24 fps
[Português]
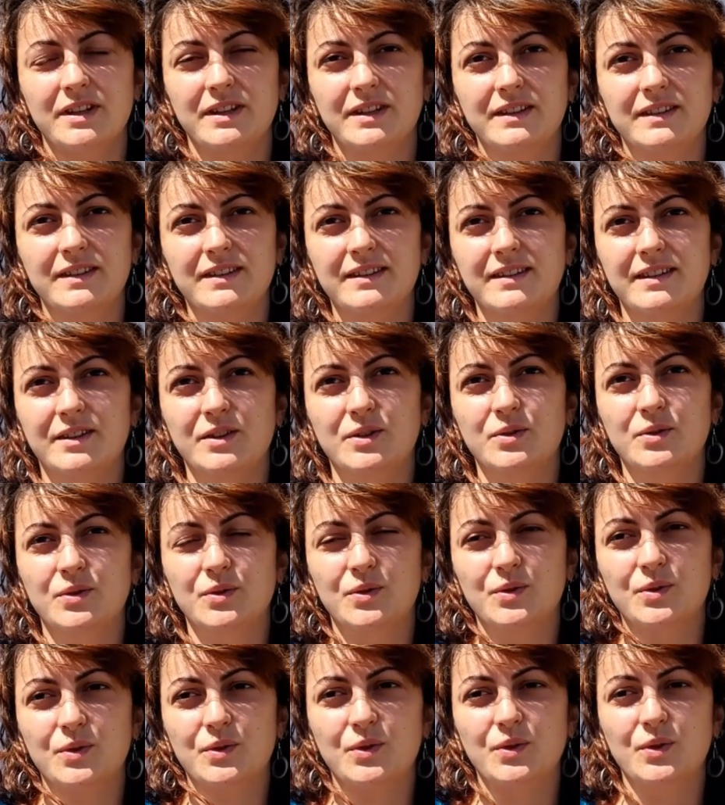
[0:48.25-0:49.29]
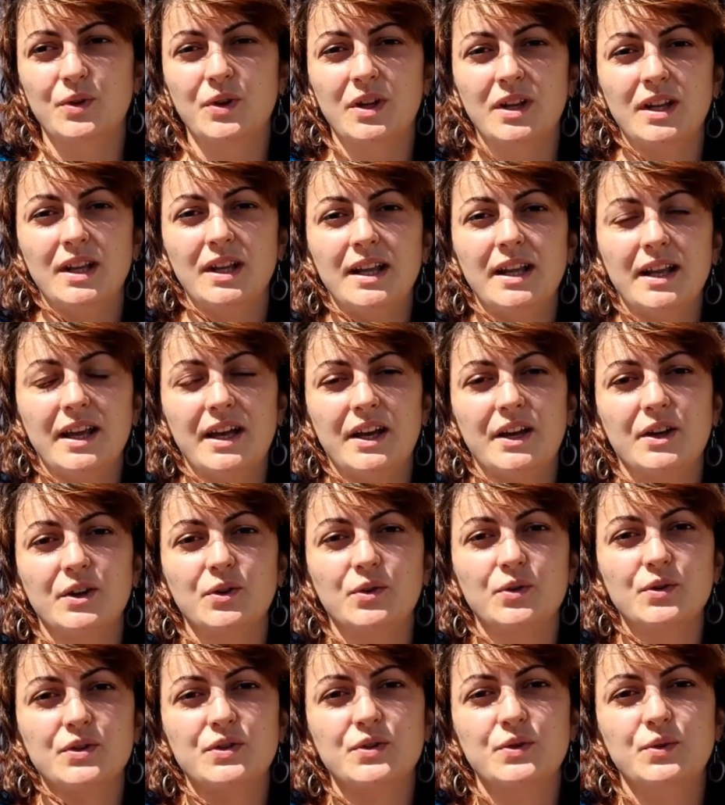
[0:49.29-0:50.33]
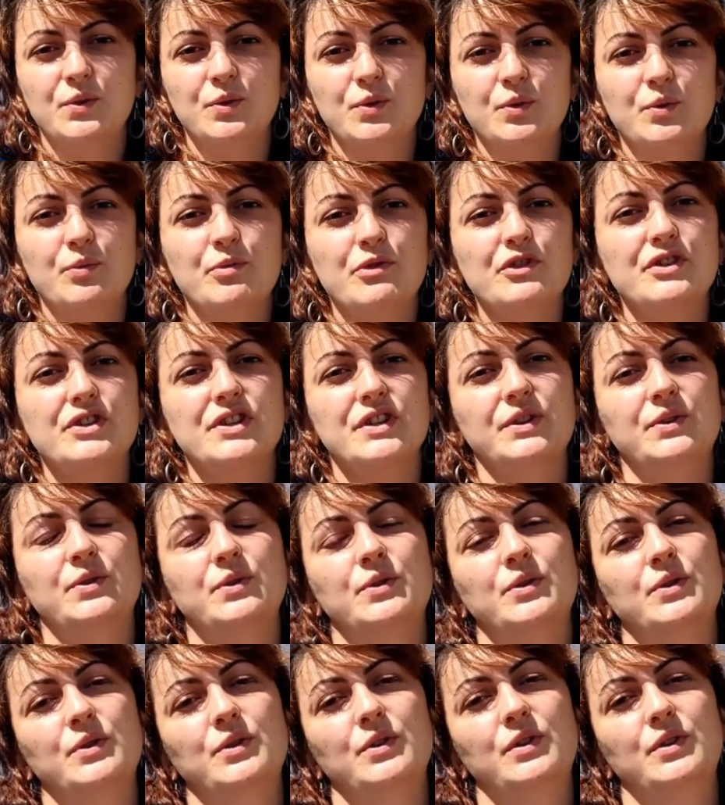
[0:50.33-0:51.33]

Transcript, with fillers: então eh, gosto do projeto